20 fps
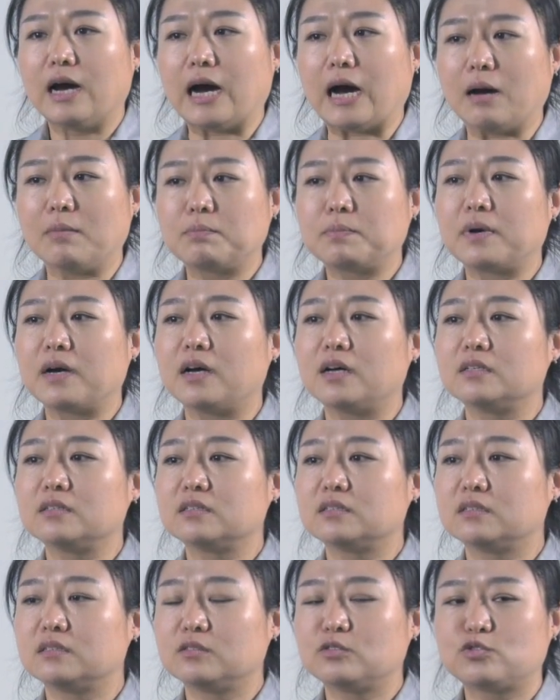
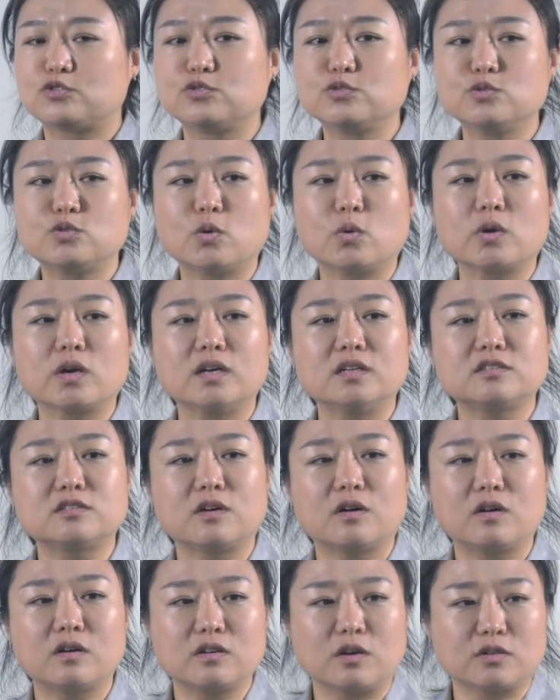아빠는
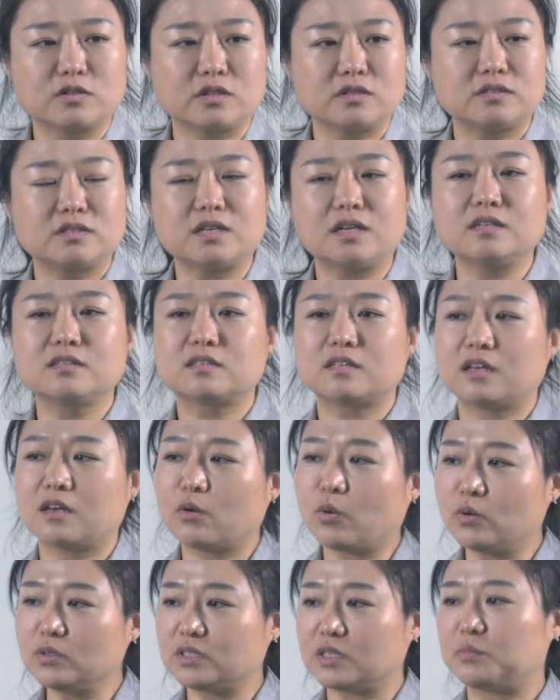중동에서 6살 때
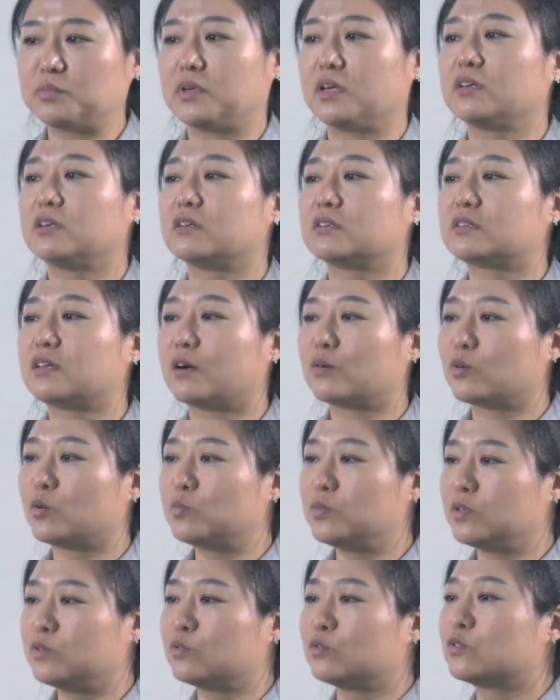혼자 비행기를 타고
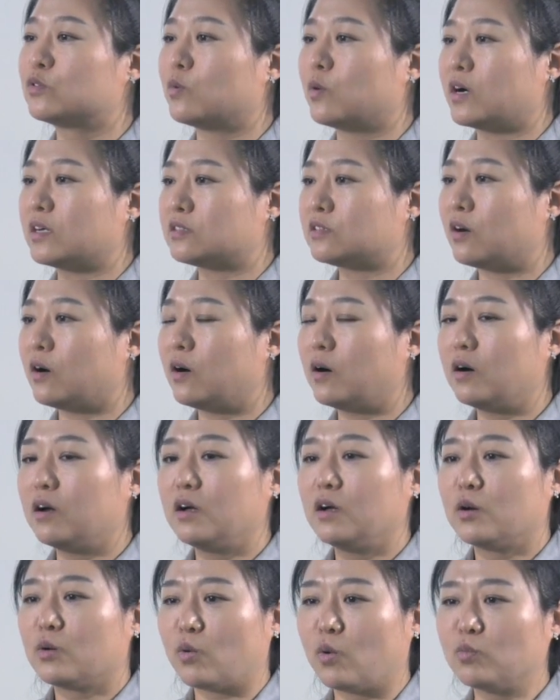미국으로 와서
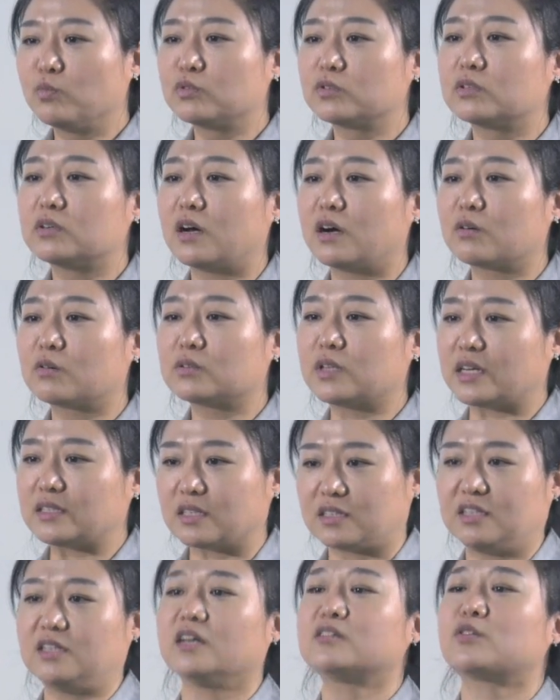공부를 하고
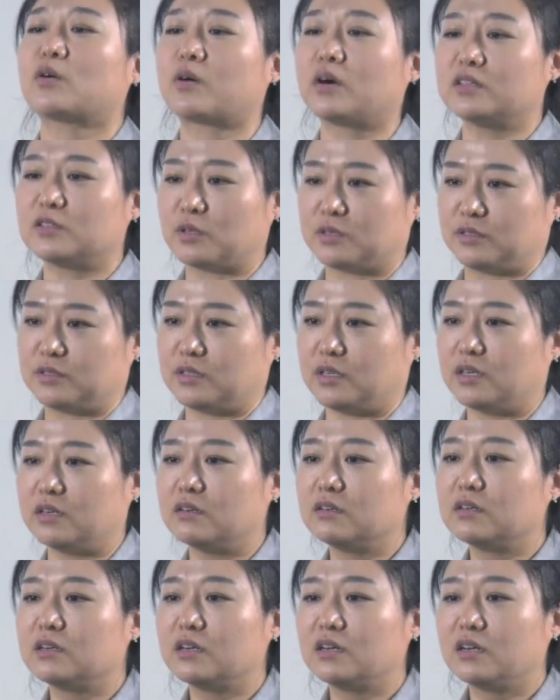나사 디렉터까지 됐어요.
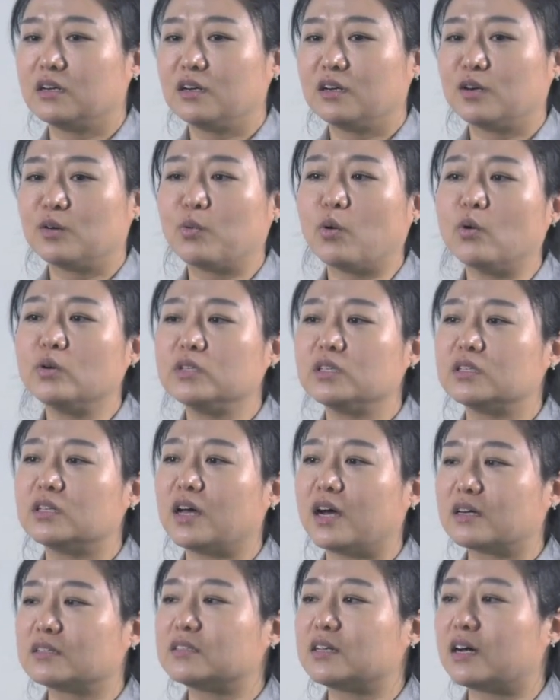
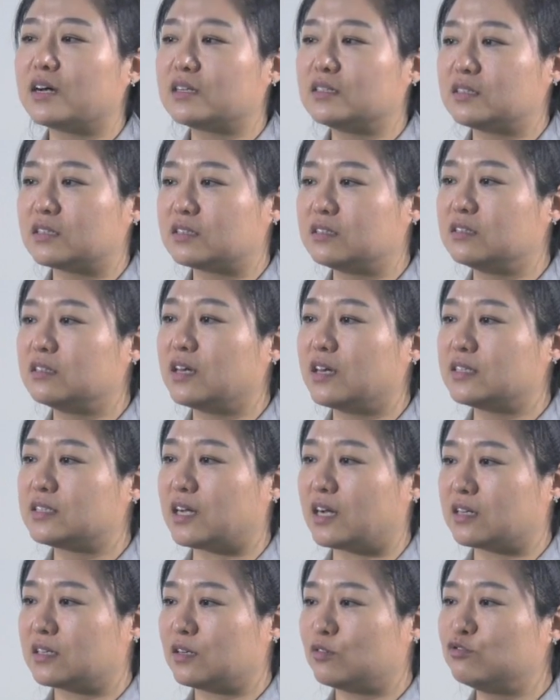본인은 항상 이제 그게
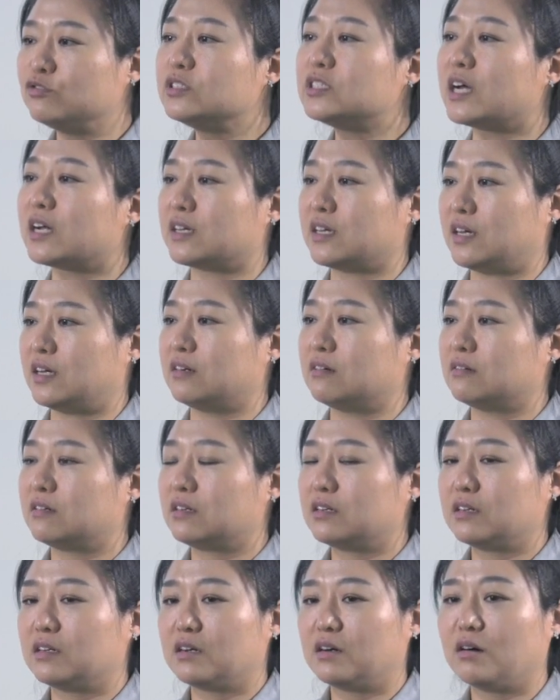자기의 훈장이에요.
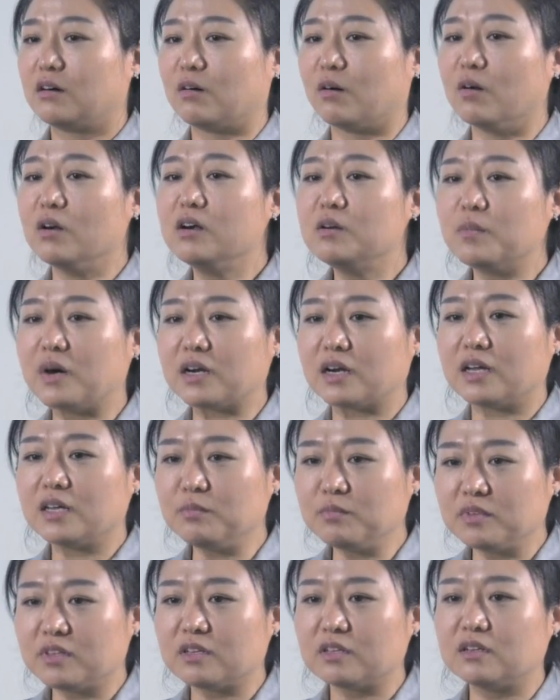얼마나
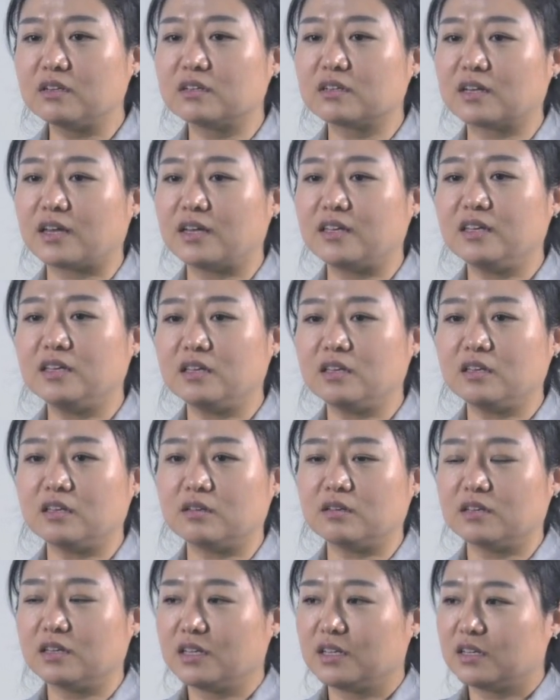
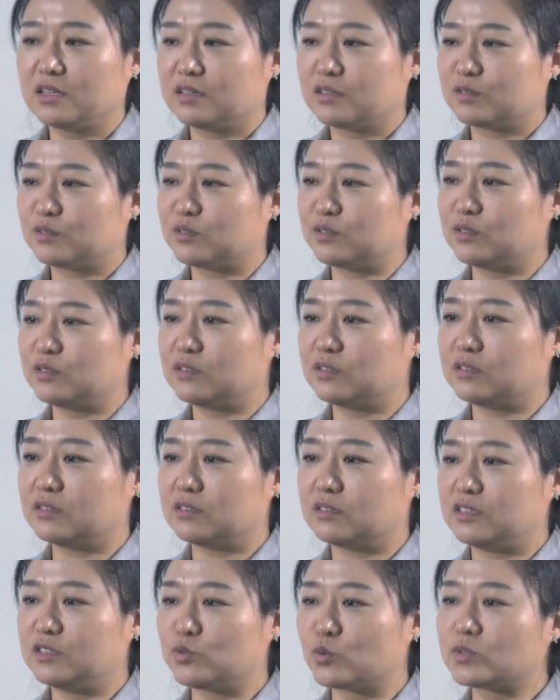힘들게
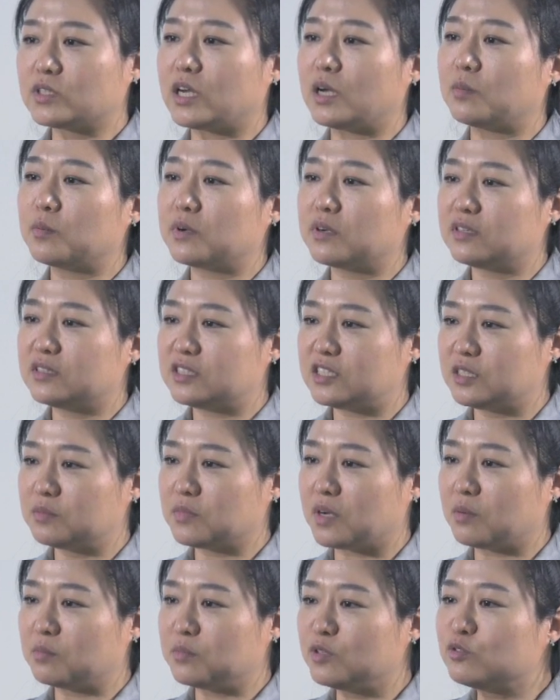인종차별이
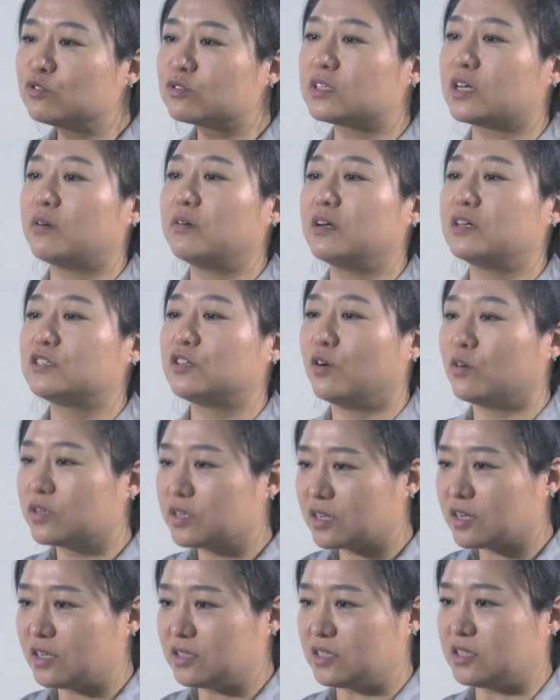심한 미국 사회에서
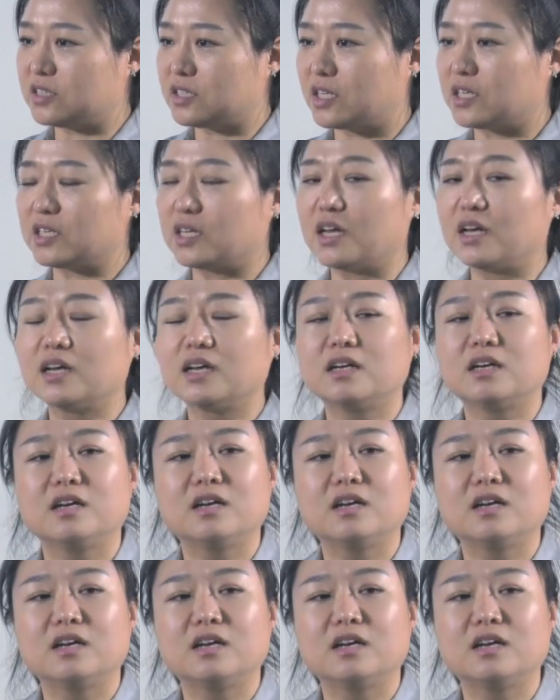여기까지 이 자리에.